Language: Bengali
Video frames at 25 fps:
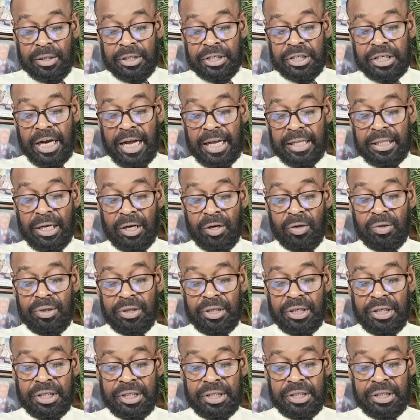সাধারণ
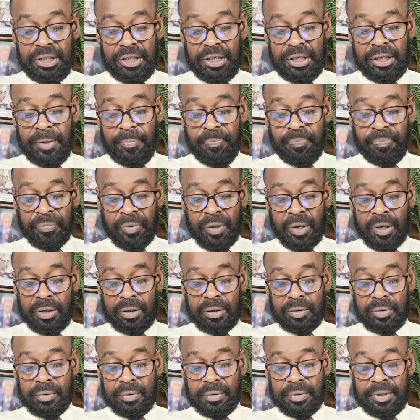দৃষ্টিতে
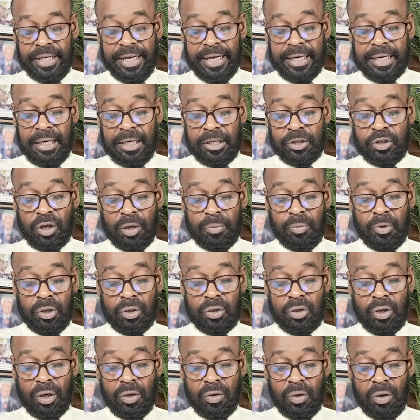দেখলে
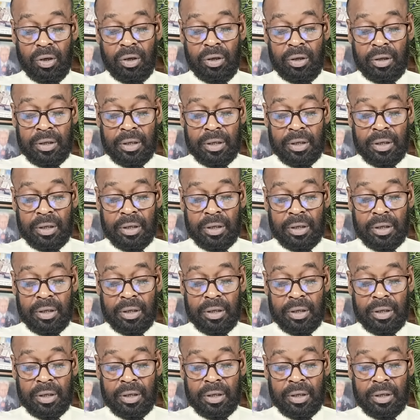জবরদখল